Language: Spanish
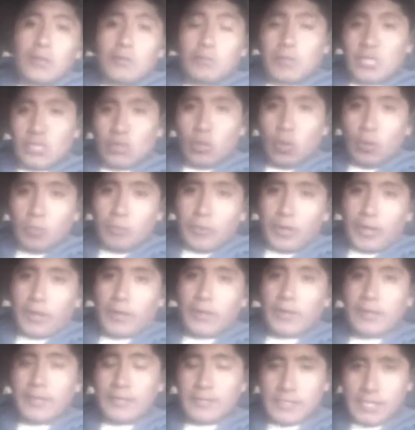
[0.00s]
Mi nombre
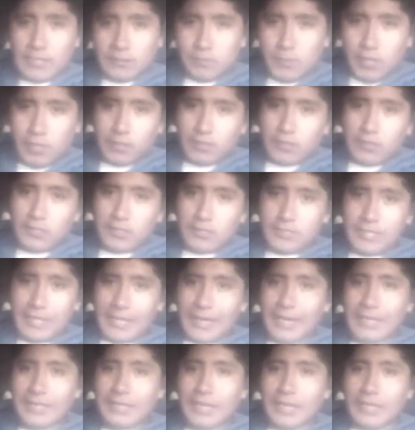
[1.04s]
es Almanquis de
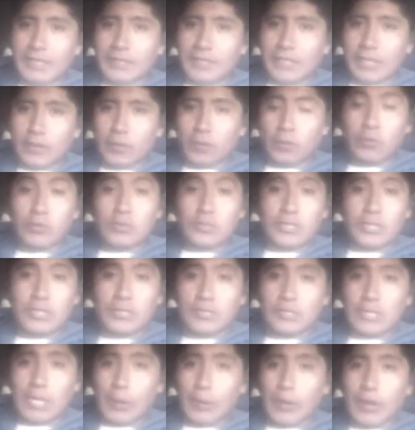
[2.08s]
gana dinero sin
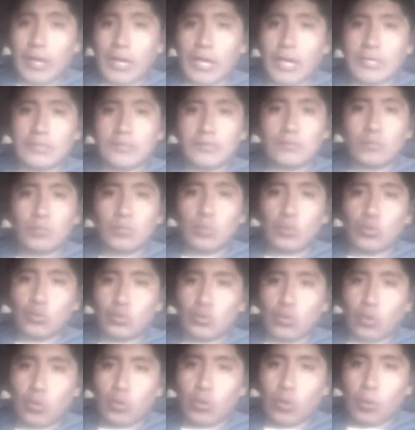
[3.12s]

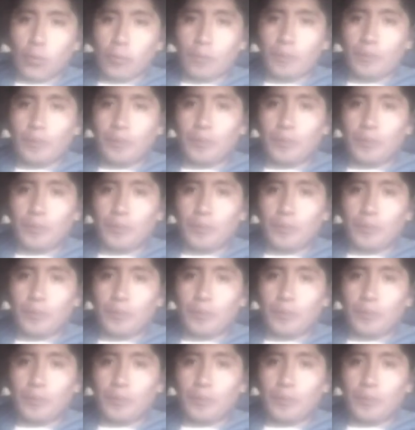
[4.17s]
trabajar.com.